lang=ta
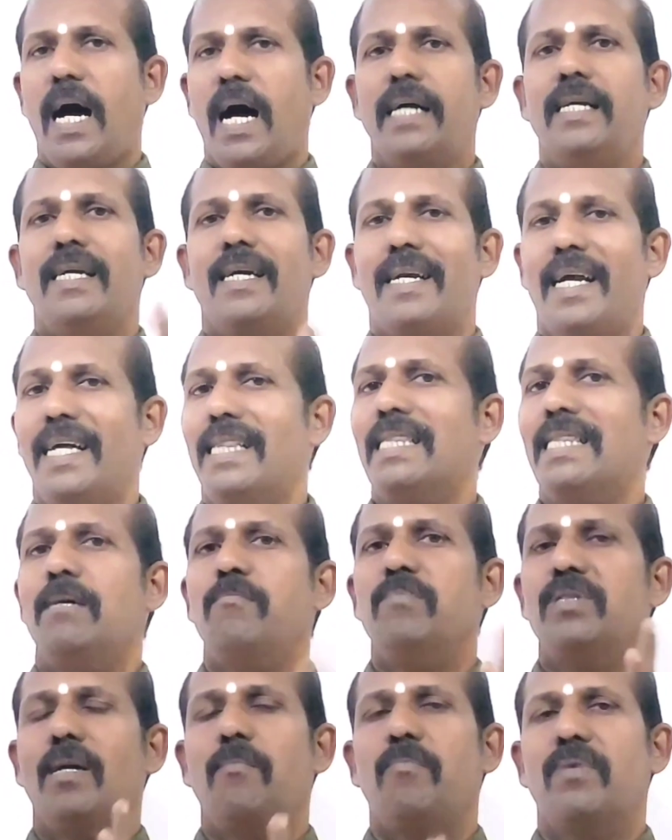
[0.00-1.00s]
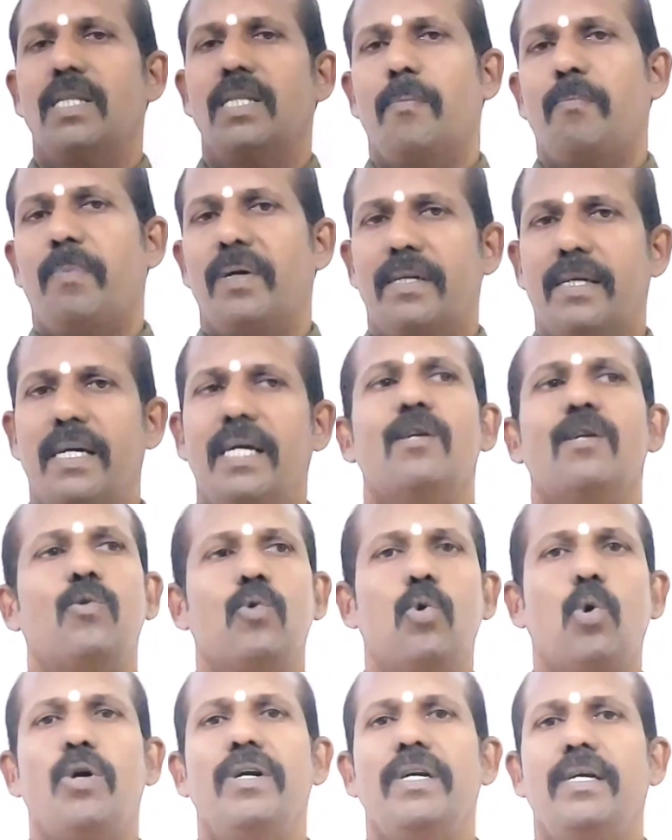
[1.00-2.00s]
அண்டு ரத்தம் சம்மந்தப்பட்ட
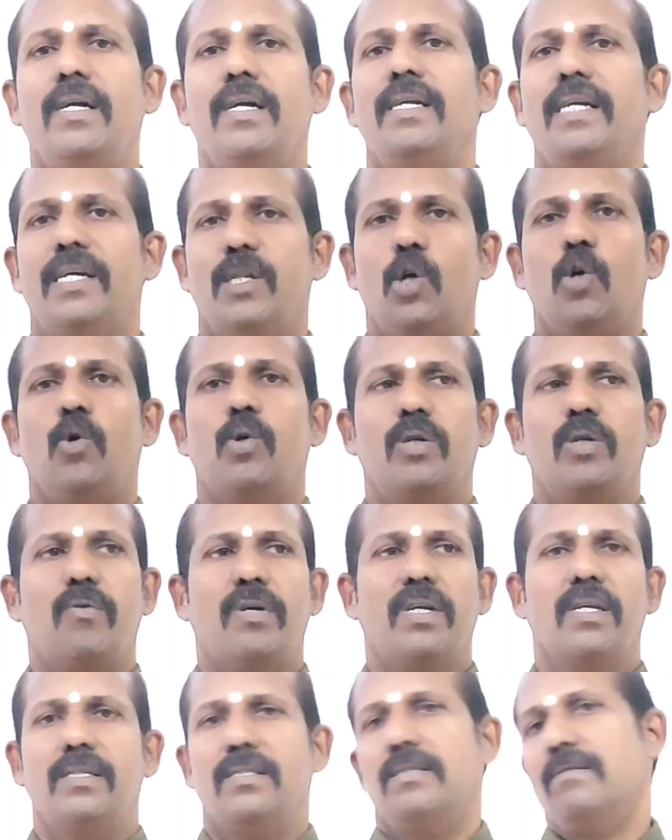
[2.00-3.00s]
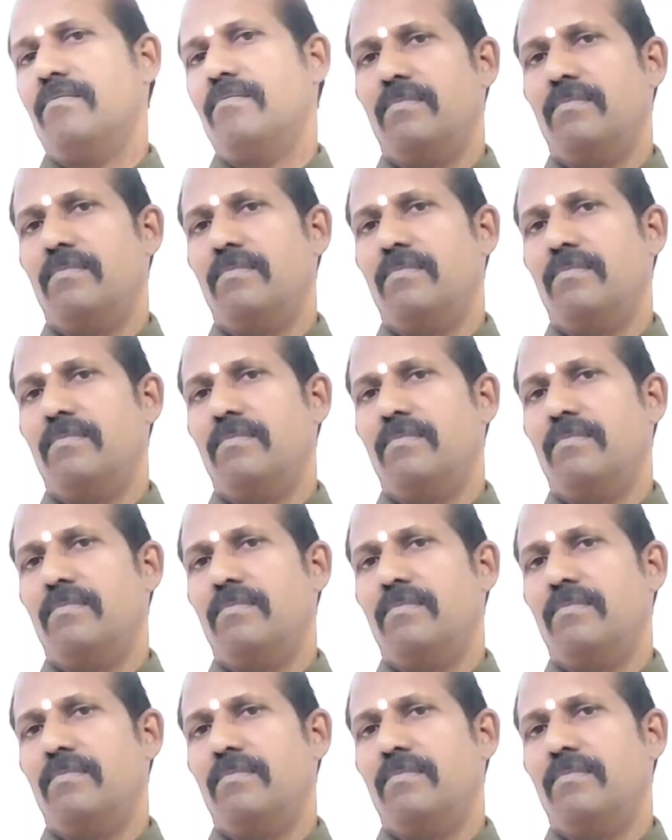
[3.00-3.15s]
நோய்கள் ஏதோ ஒன்று வருது